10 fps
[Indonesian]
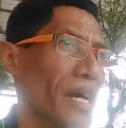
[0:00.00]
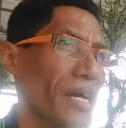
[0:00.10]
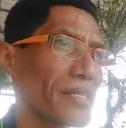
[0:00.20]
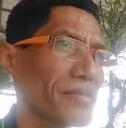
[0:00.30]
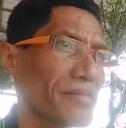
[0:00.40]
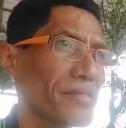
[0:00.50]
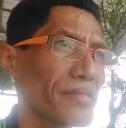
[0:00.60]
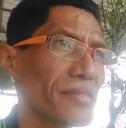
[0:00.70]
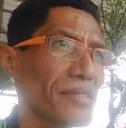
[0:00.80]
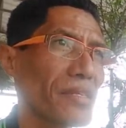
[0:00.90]
dan
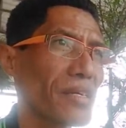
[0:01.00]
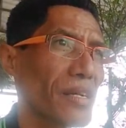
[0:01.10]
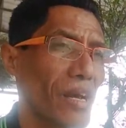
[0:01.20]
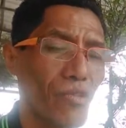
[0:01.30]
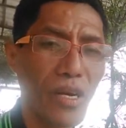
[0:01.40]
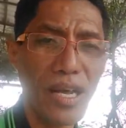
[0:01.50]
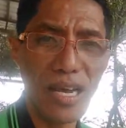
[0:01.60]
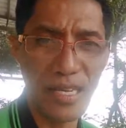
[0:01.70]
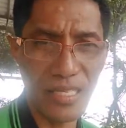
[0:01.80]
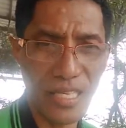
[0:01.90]
lakukan
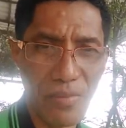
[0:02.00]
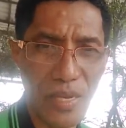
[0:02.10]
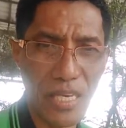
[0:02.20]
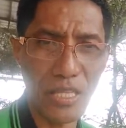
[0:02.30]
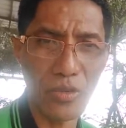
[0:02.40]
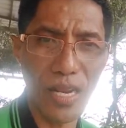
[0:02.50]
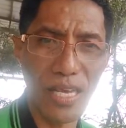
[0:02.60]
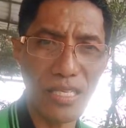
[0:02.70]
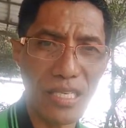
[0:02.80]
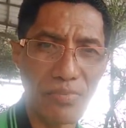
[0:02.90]
hal yang sama yaitu
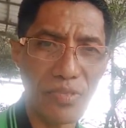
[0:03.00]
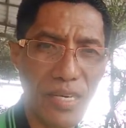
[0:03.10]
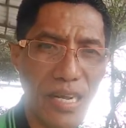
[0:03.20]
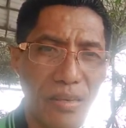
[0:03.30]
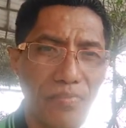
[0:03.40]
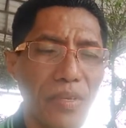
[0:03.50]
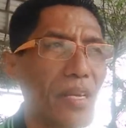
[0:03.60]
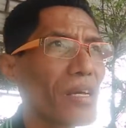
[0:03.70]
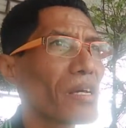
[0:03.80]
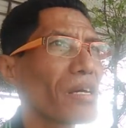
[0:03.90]
like, subscribe,
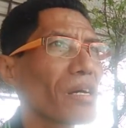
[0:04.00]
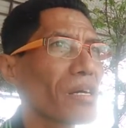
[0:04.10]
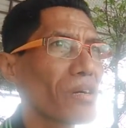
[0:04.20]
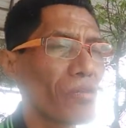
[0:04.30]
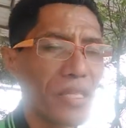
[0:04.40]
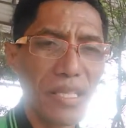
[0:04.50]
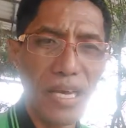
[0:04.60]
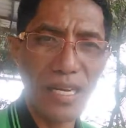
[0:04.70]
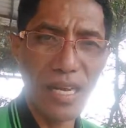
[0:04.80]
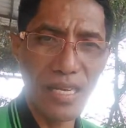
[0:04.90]

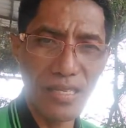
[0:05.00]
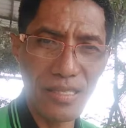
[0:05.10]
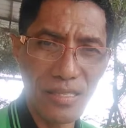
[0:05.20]
komentar dan